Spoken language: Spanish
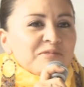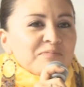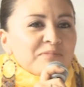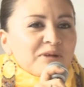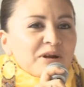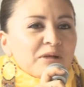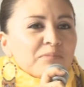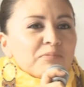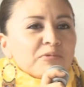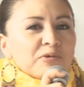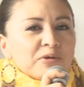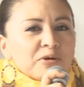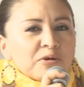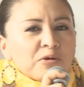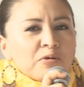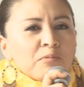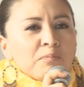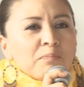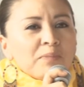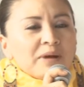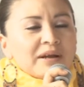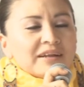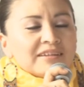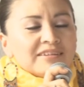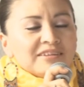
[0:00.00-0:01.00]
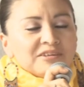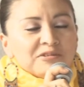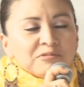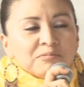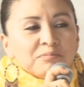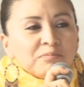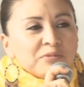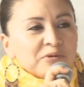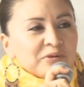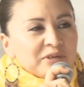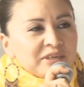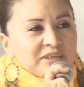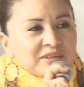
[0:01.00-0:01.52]
para poder compartir
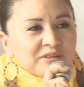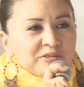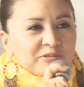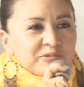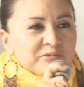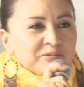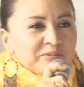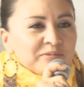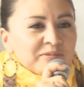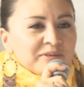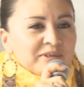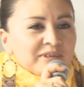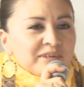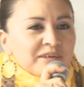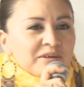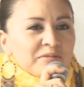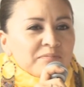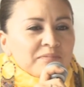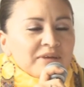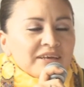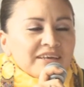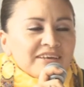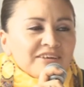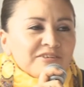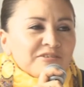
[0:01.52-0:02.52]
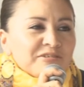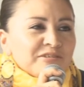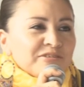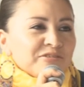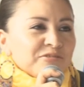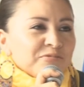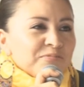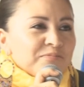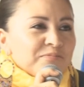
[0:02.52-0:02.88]
un poquito. México es